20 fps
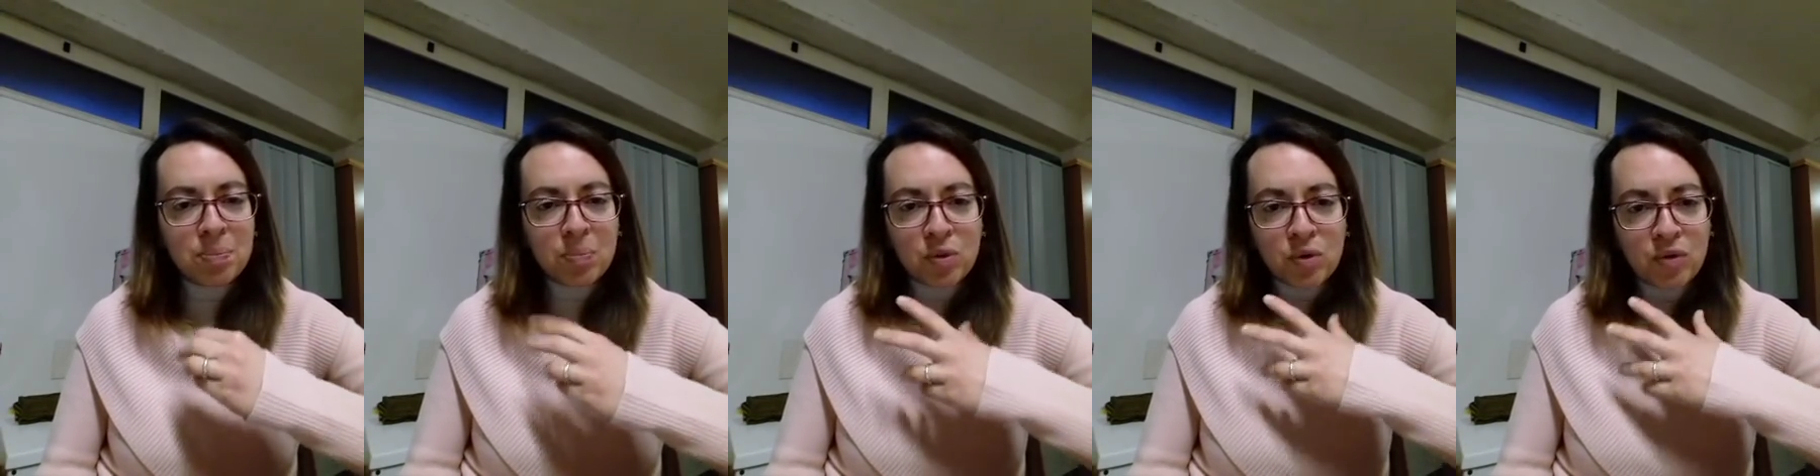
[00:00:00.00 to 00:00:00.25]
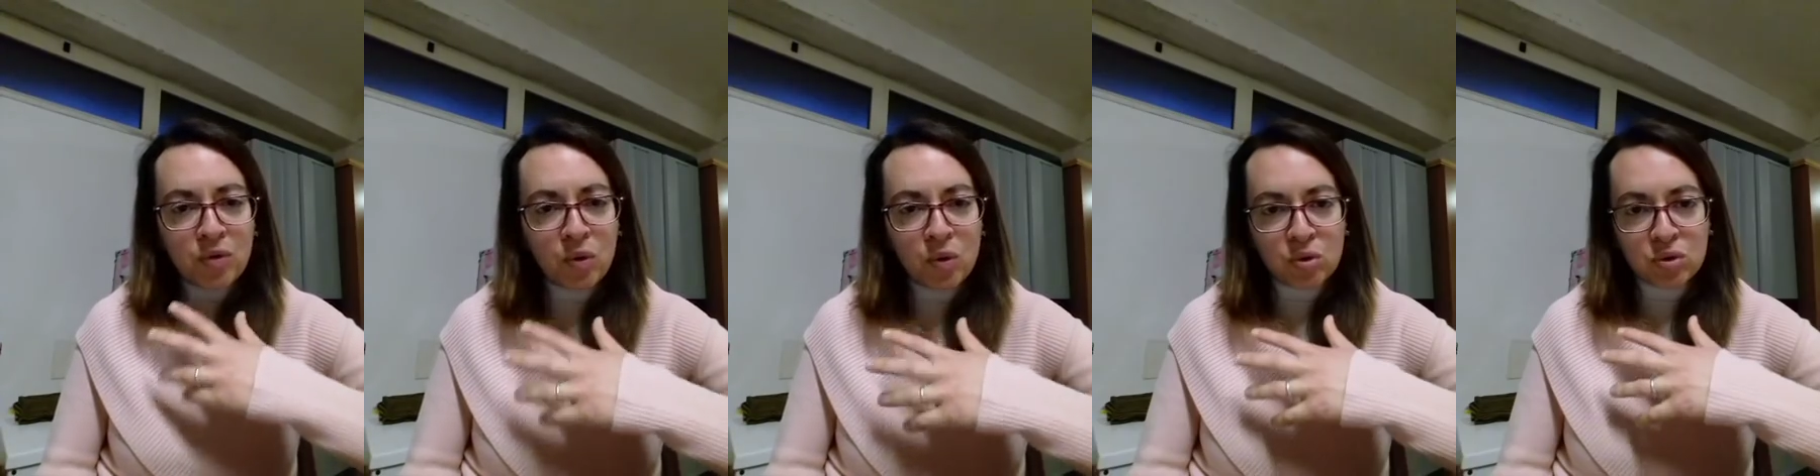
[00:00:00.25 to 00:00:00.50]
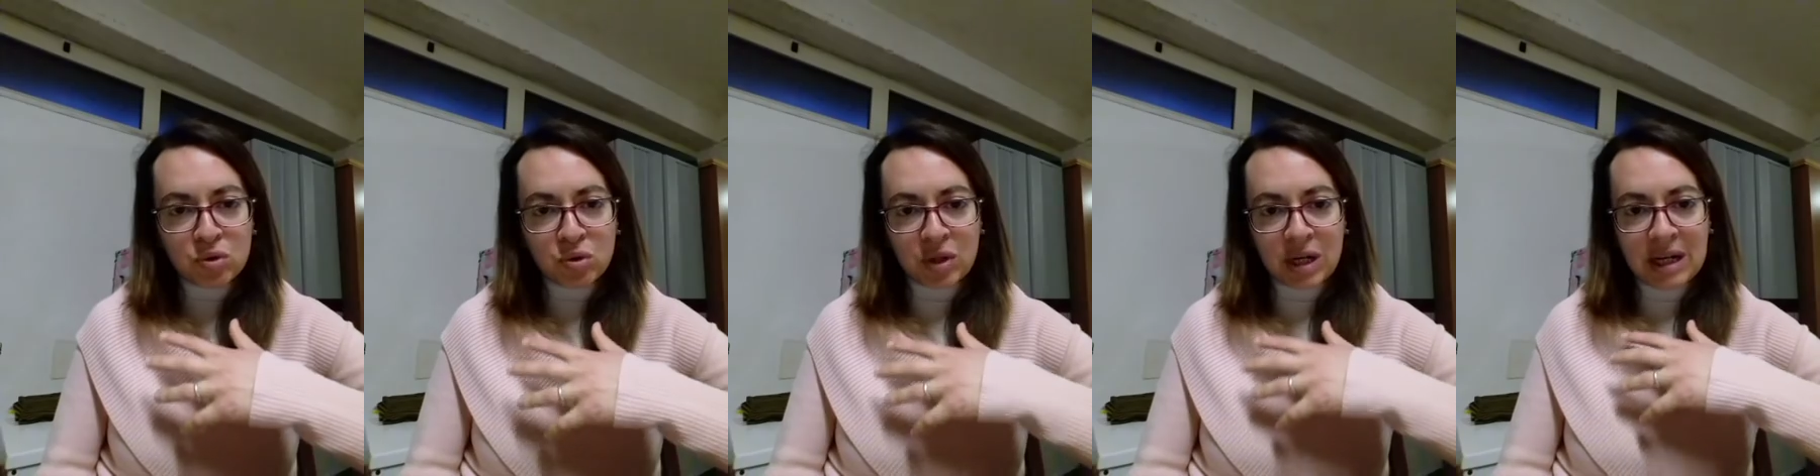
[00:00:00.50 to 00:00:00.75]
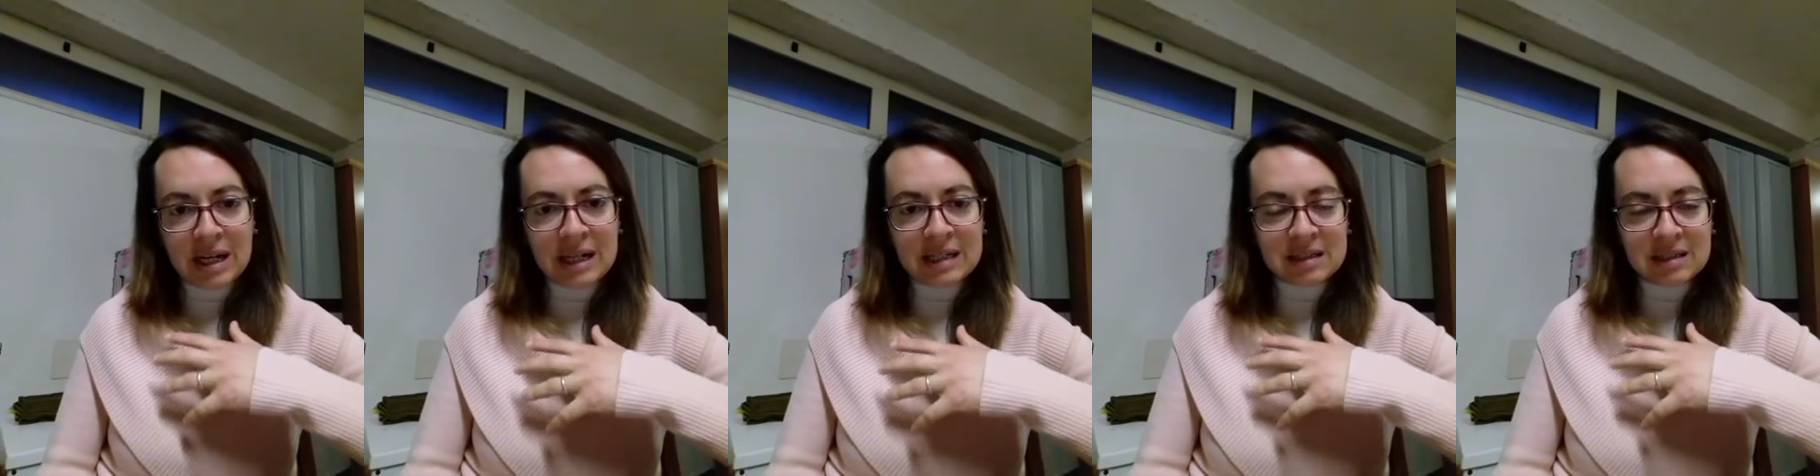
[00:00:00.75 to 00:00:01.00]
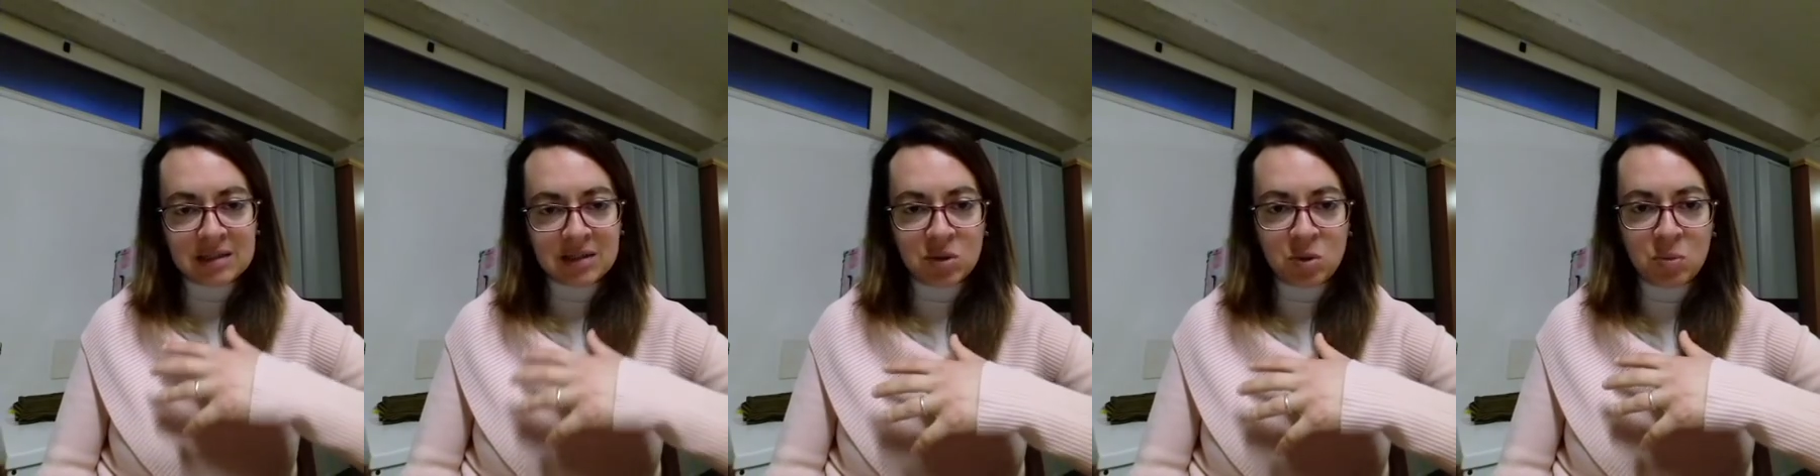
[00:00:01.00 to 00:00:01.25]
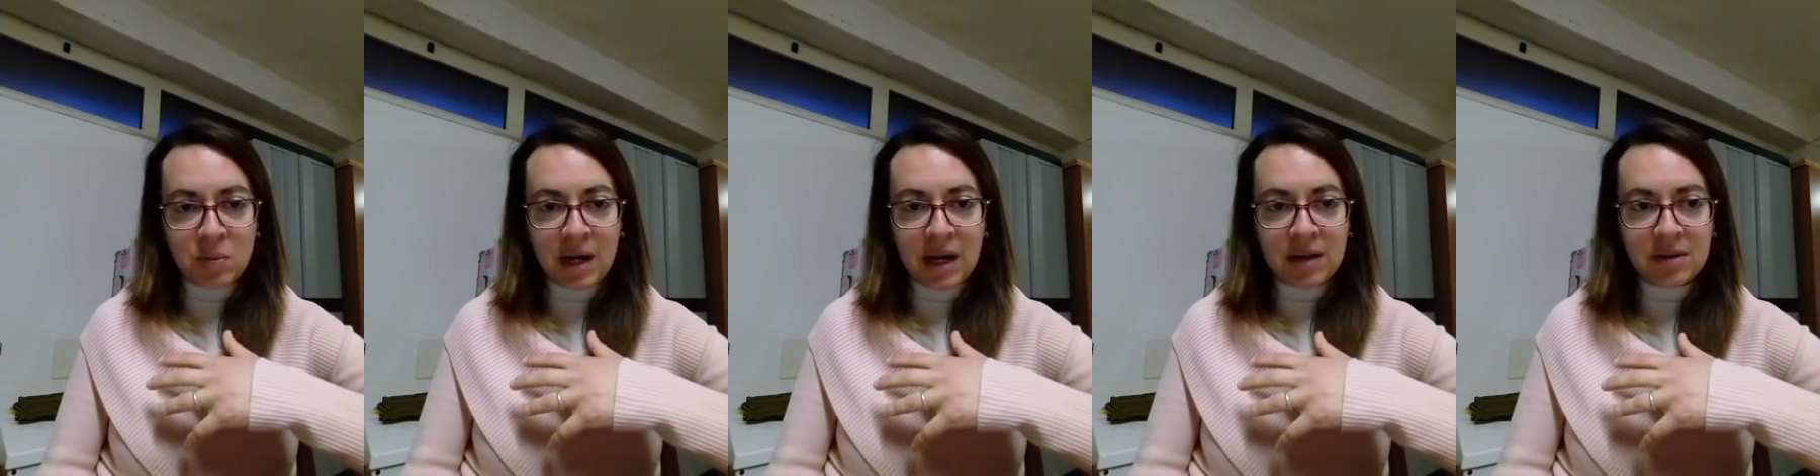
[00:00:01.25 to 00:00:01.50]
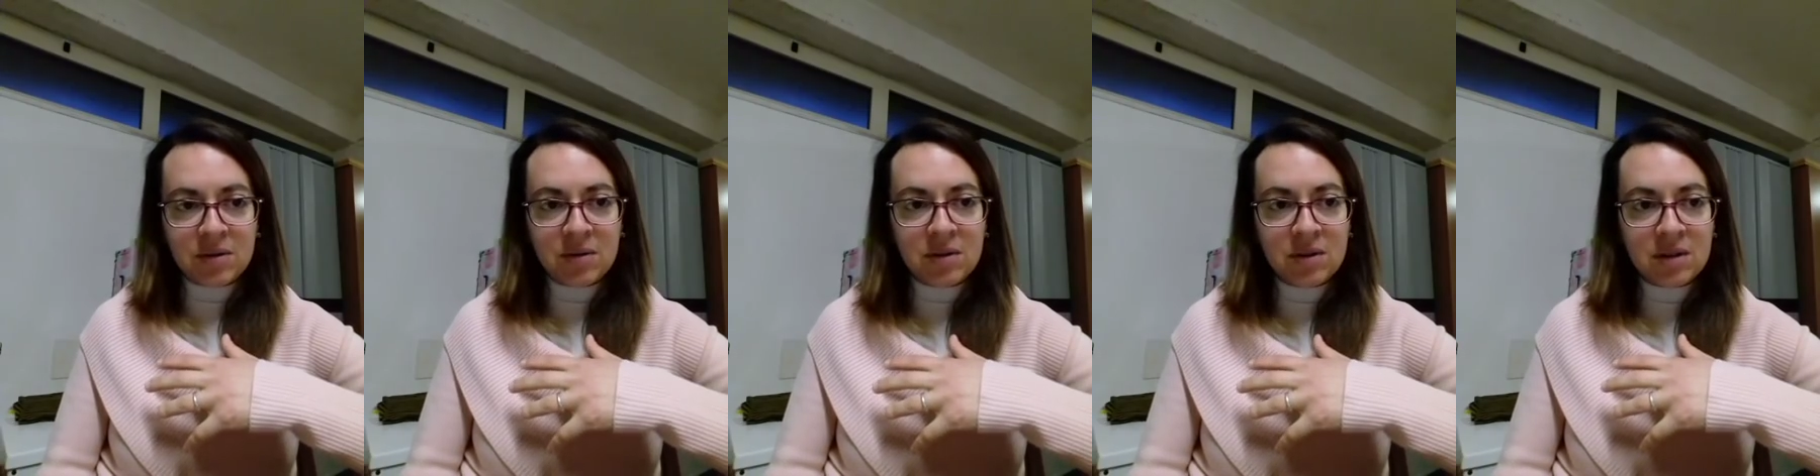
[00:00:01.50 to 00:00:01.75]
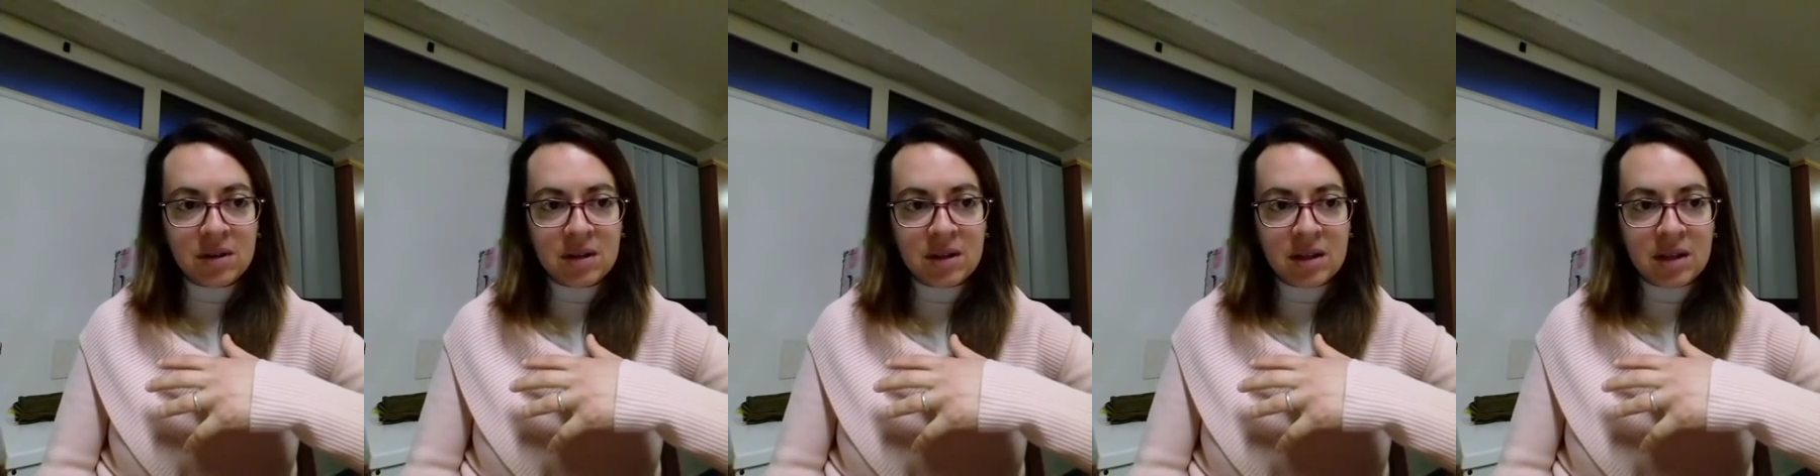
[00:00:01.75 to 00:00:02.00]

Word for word: profondo nell'essere umano,